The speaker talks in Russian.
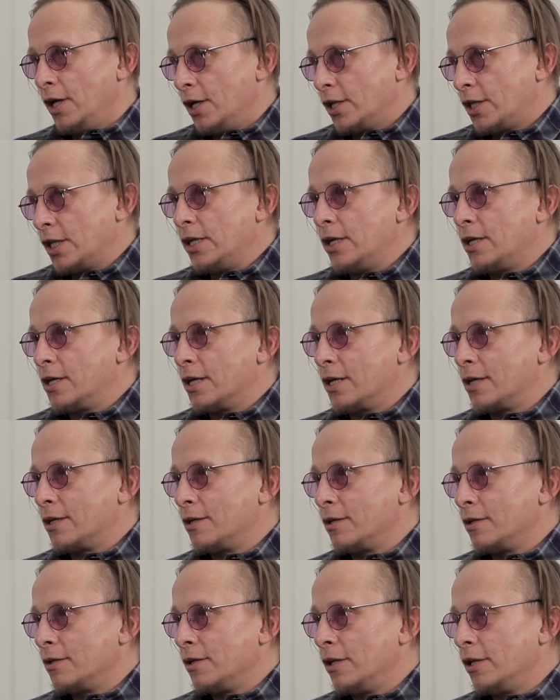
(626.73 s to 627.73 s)
Это
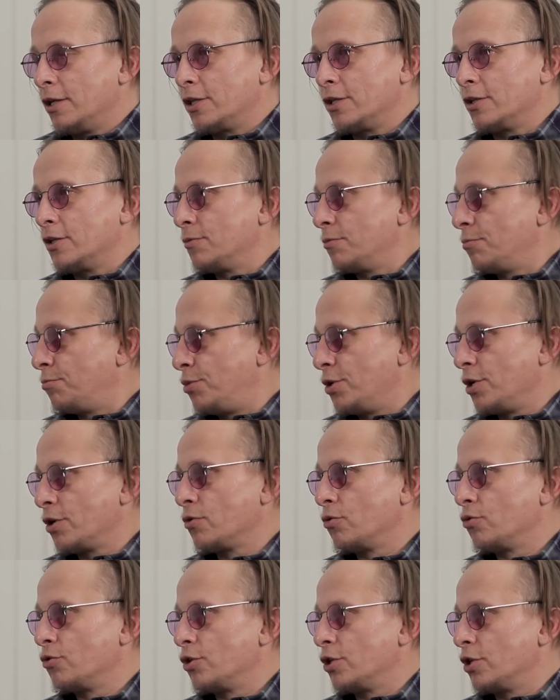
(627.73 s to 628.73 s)
никак, это
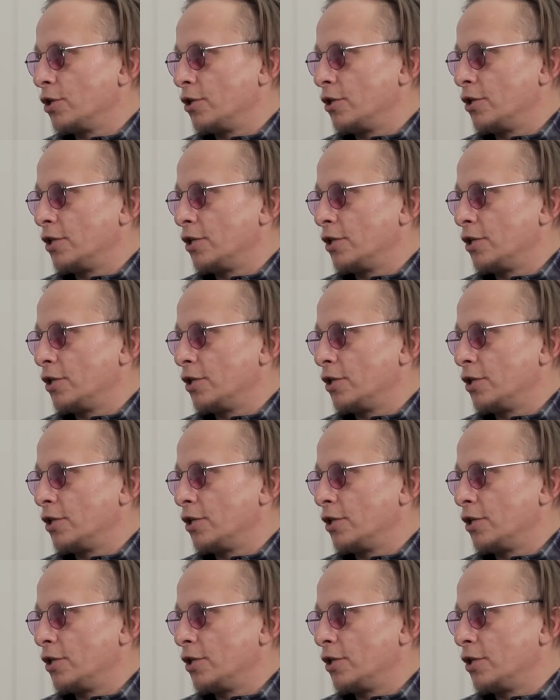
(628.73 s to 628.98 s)
природа,